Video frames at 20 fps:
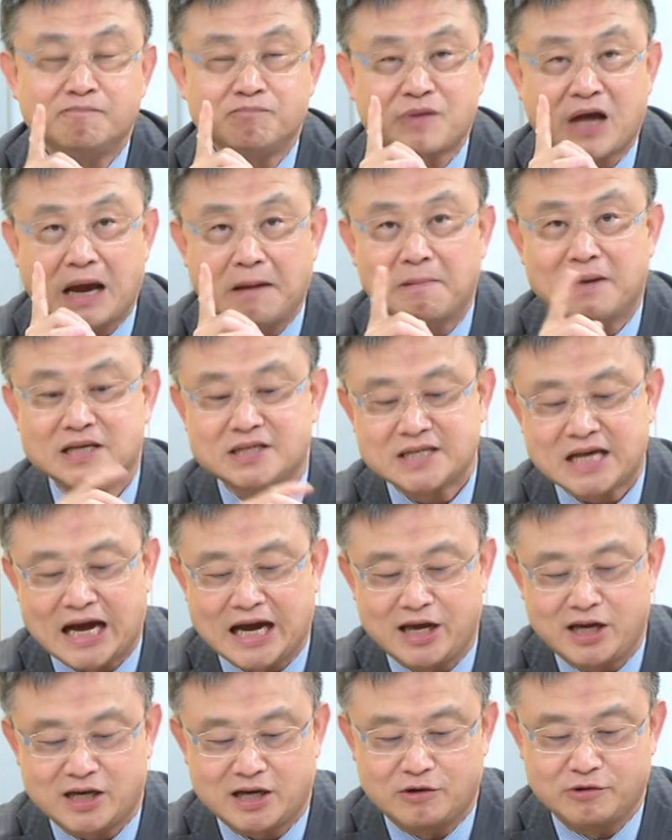台北市
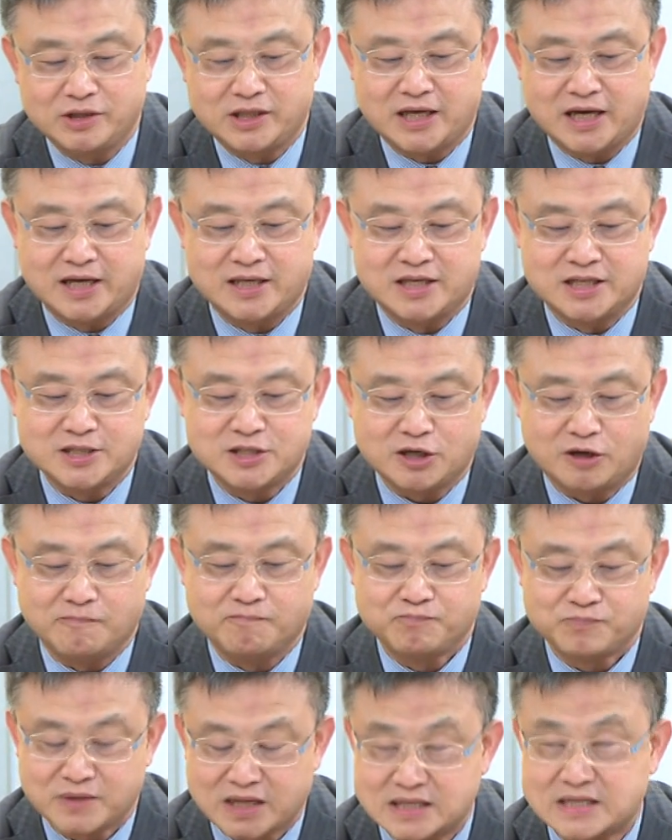还有一个问题很严
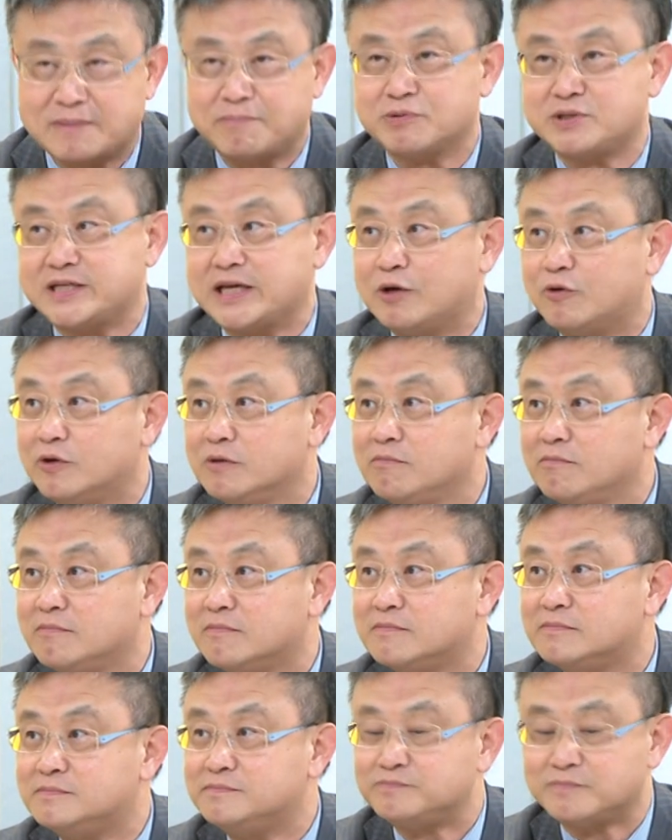重，大家不结婚，
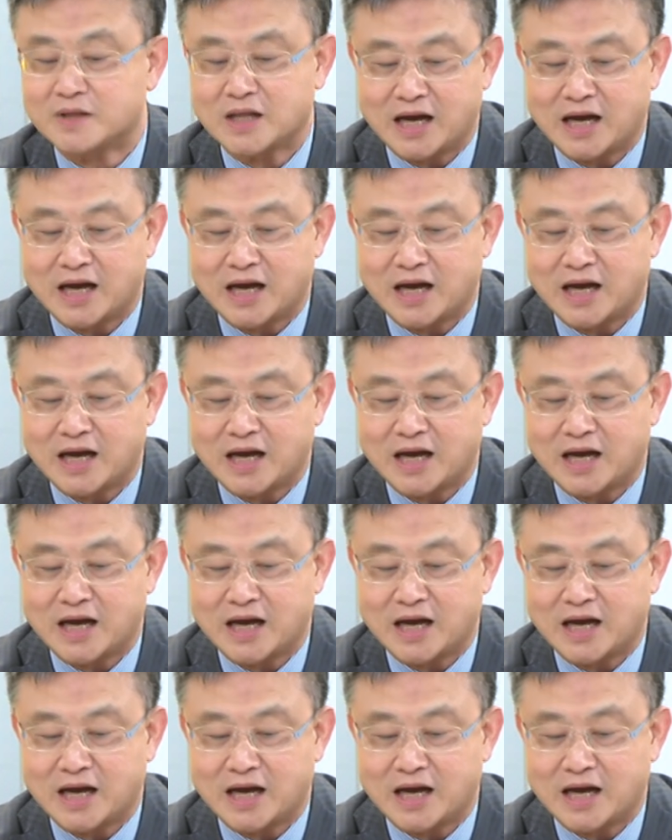嗯，